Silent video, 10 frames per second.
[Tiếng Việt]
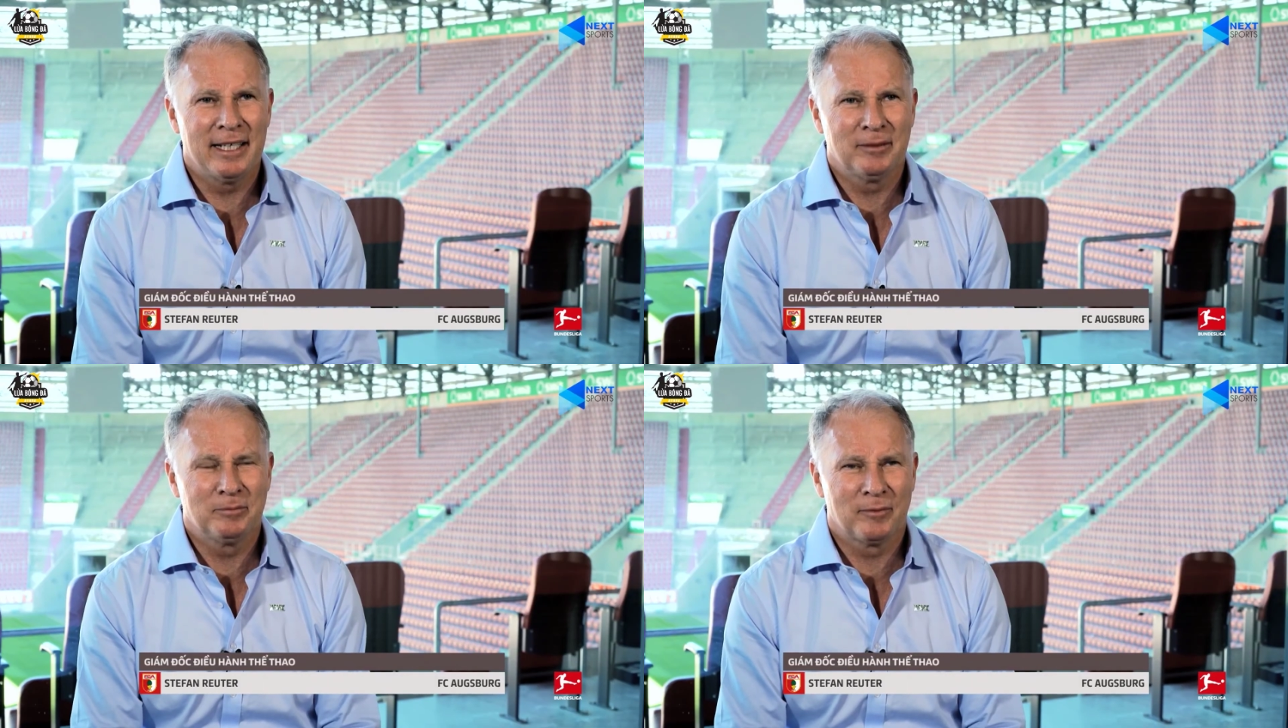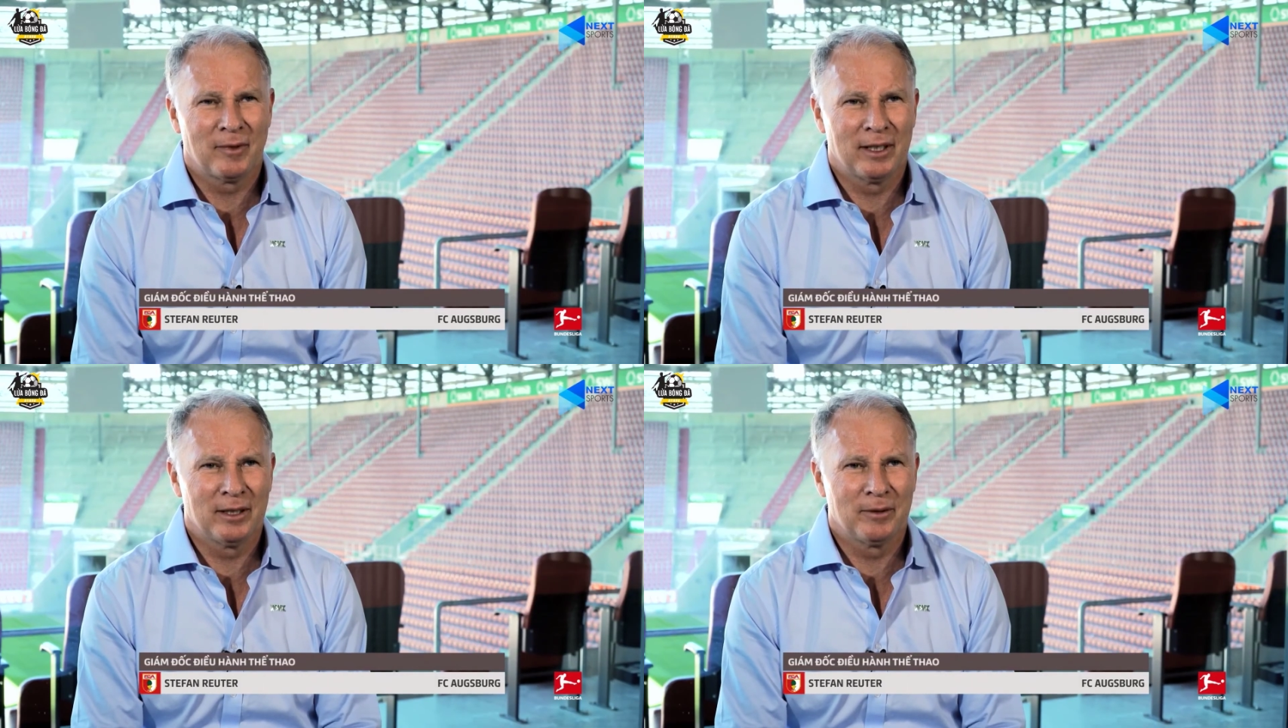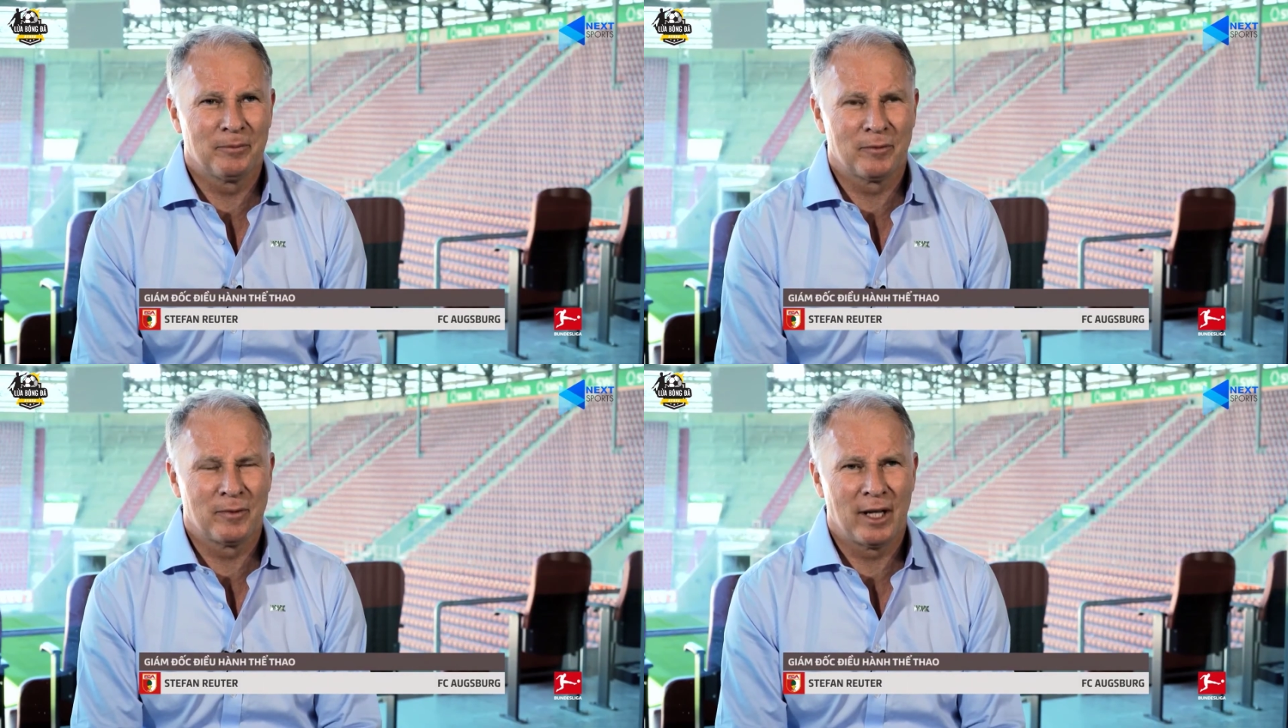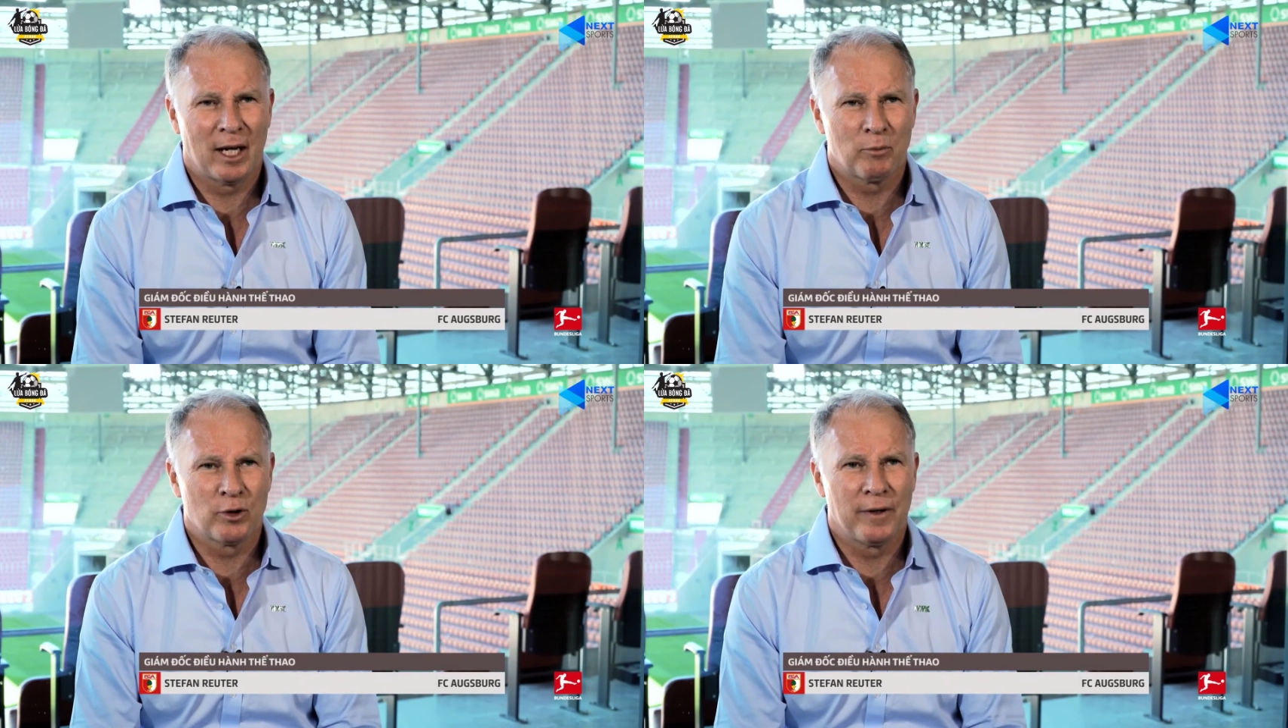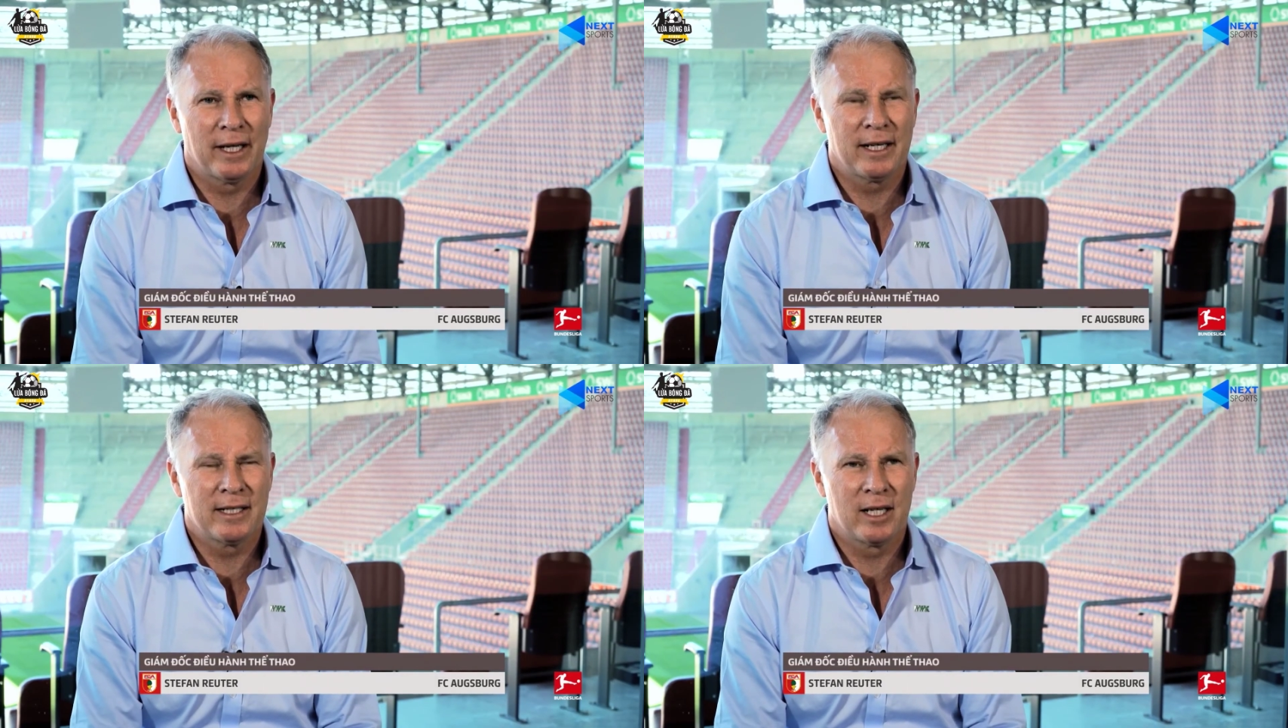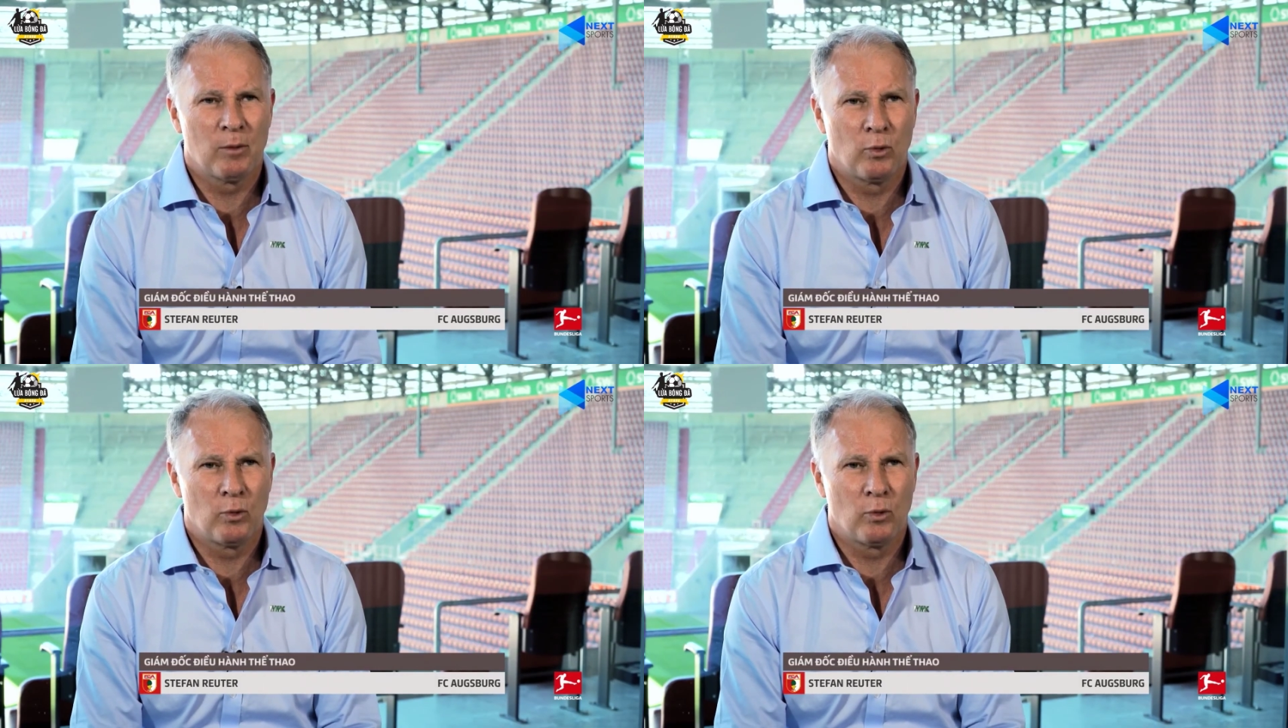Khoảng cách giữa khán giả và sân thi đấu rất gần